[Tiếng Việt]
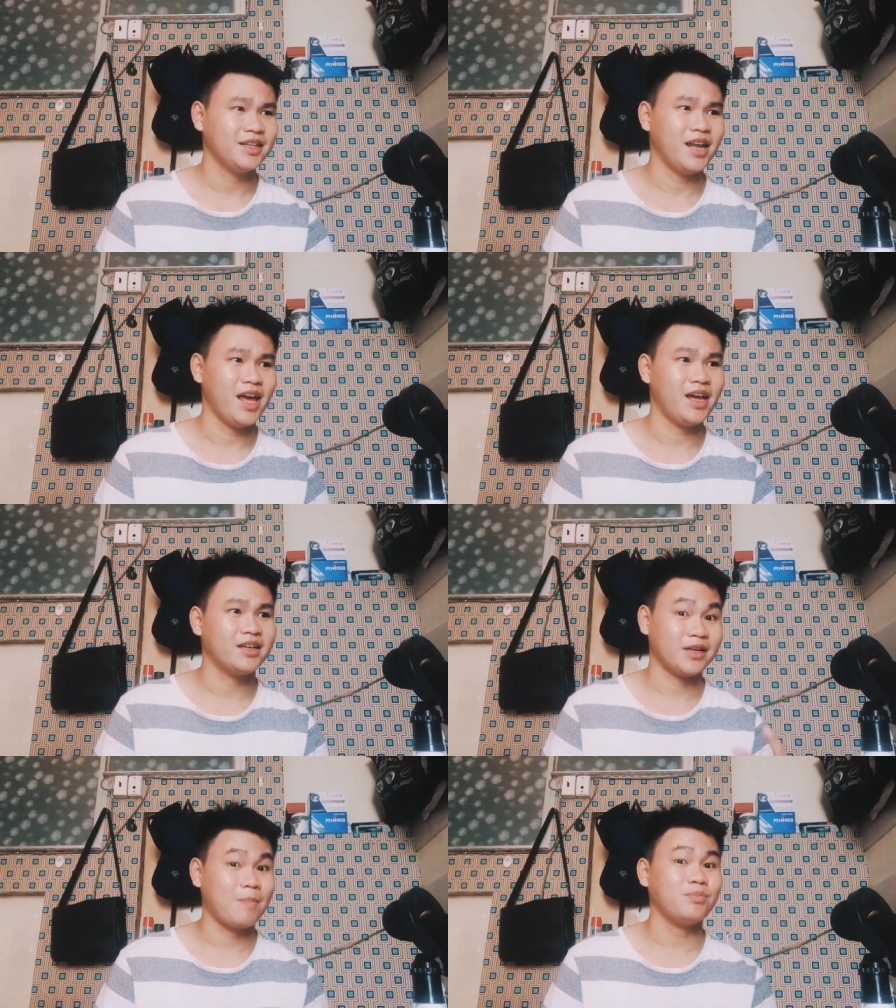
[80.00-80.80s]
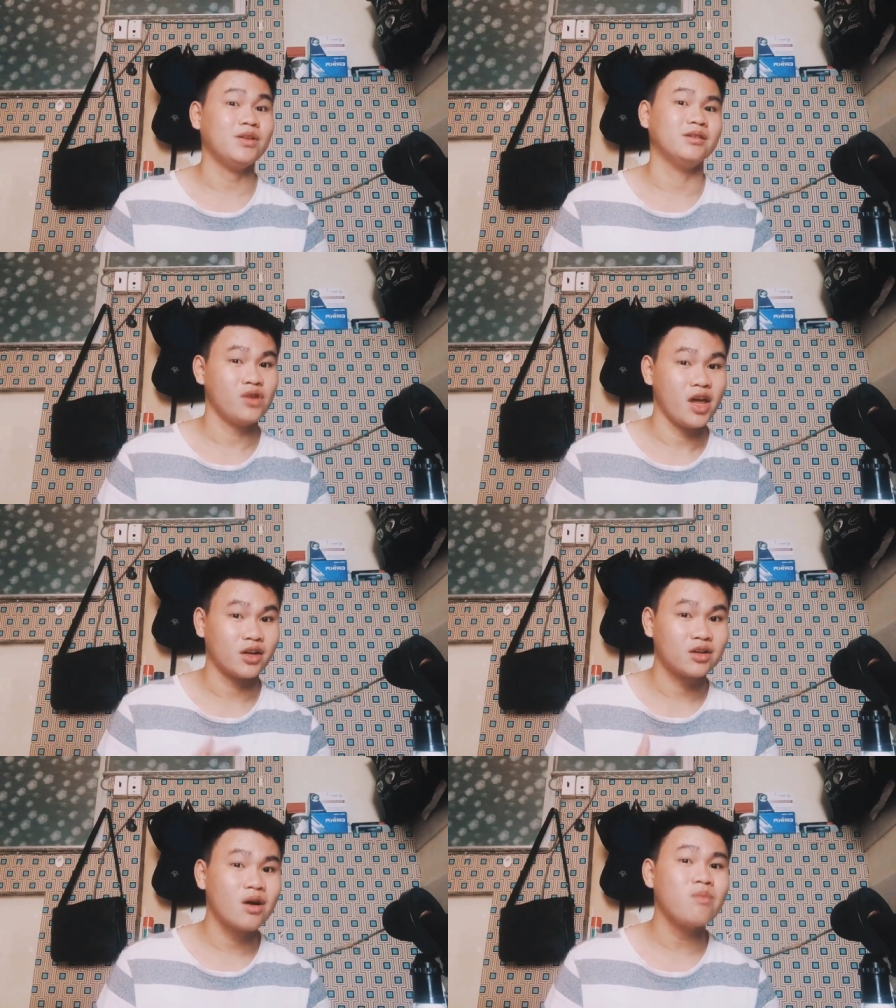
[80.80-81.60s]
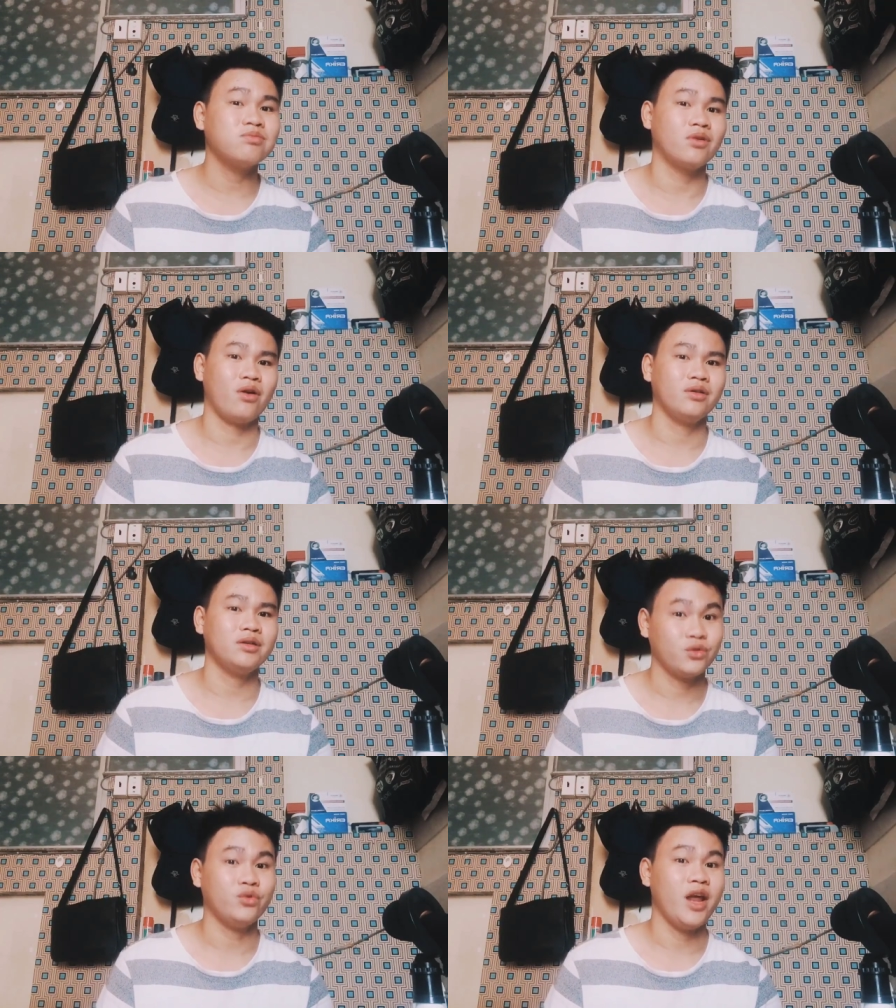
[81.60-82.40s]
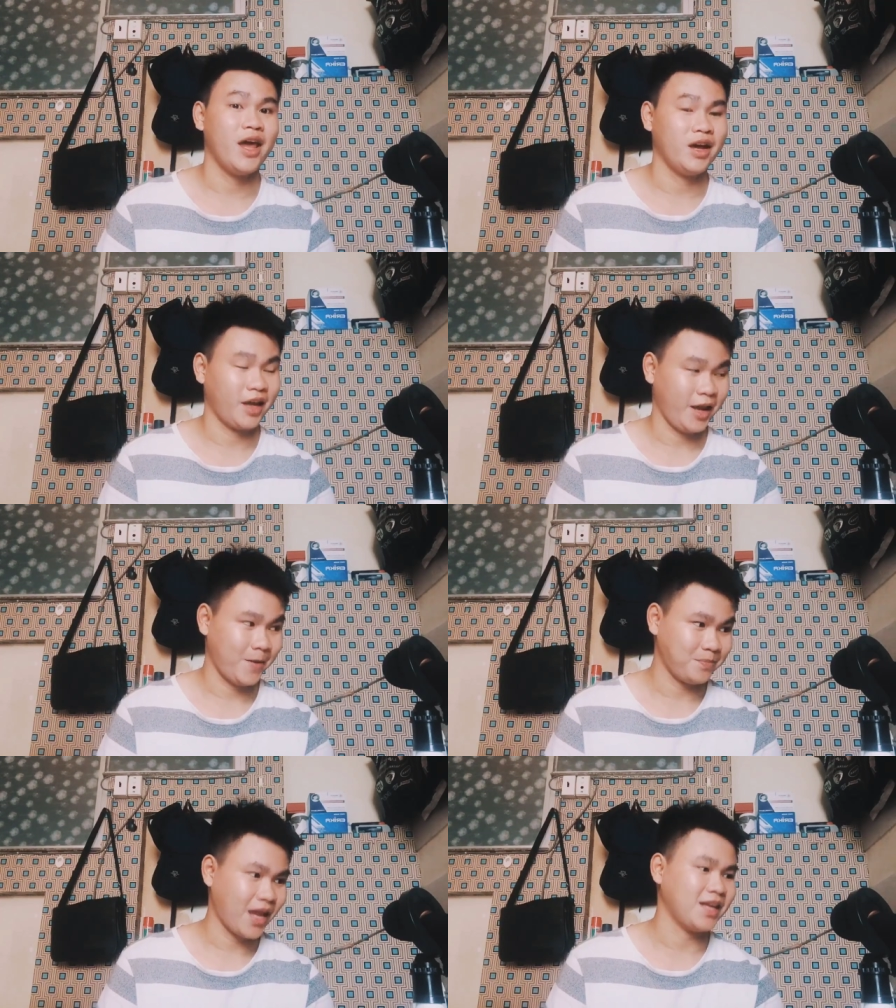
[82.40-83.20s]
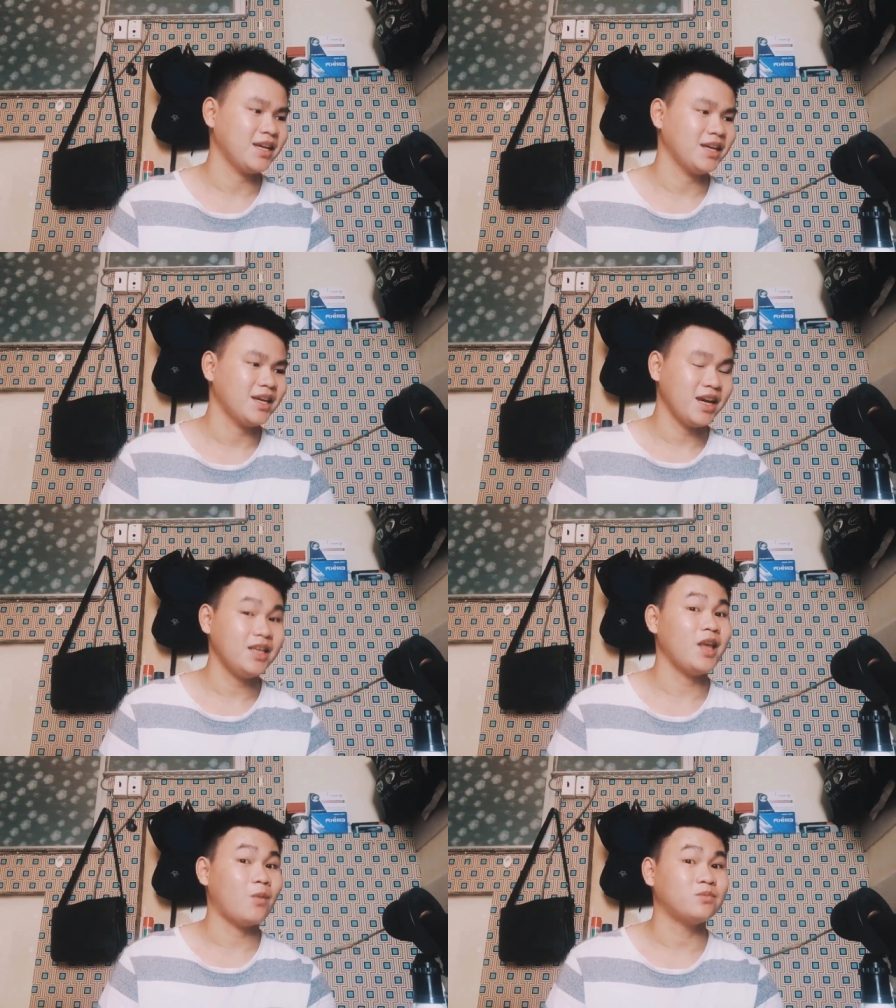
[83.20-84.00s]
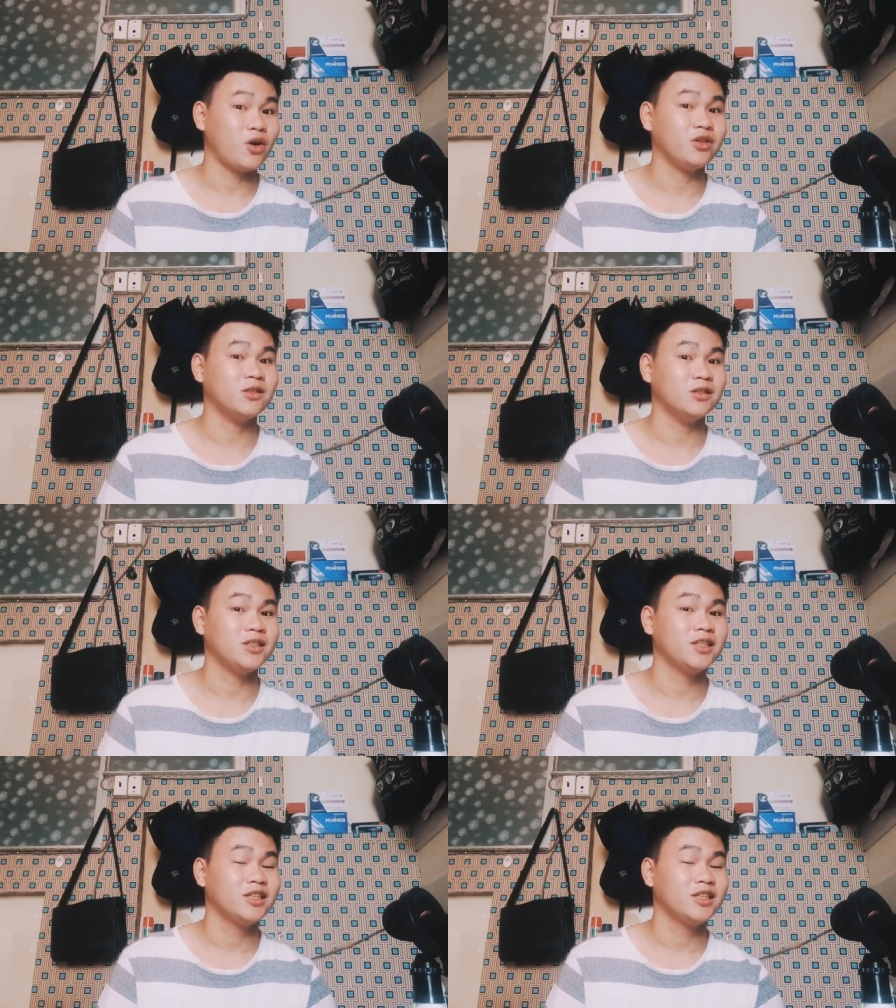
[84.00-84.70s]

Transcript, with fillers: để nắm được để cốt lõi chủ đề ngày hôm nay. Hy vọng mọi người